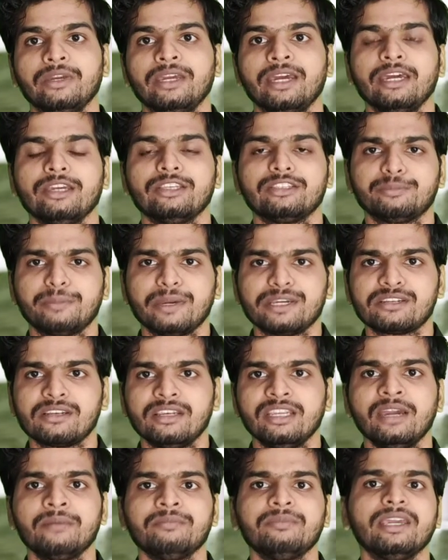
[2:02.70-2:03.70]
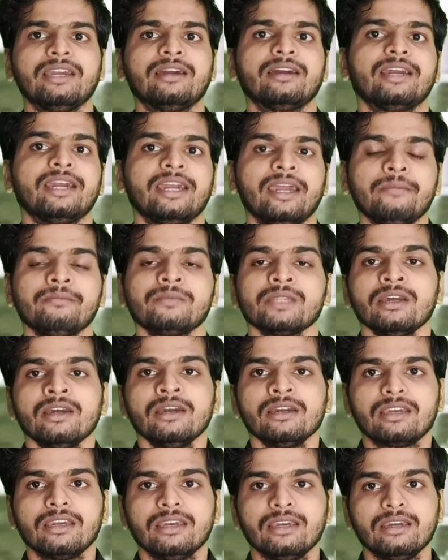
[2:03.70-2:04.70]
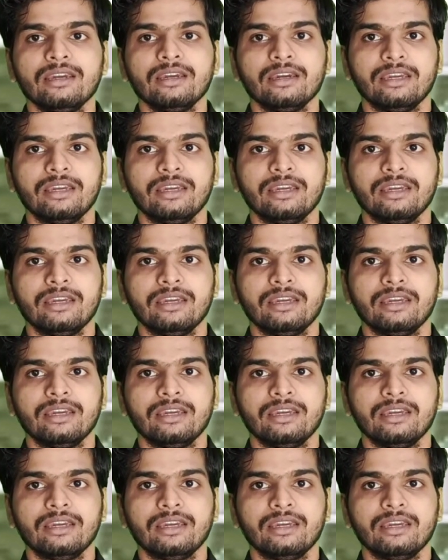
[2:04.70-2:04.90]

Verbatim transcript: हुई है स्पेशली हम देख रहे हैं कि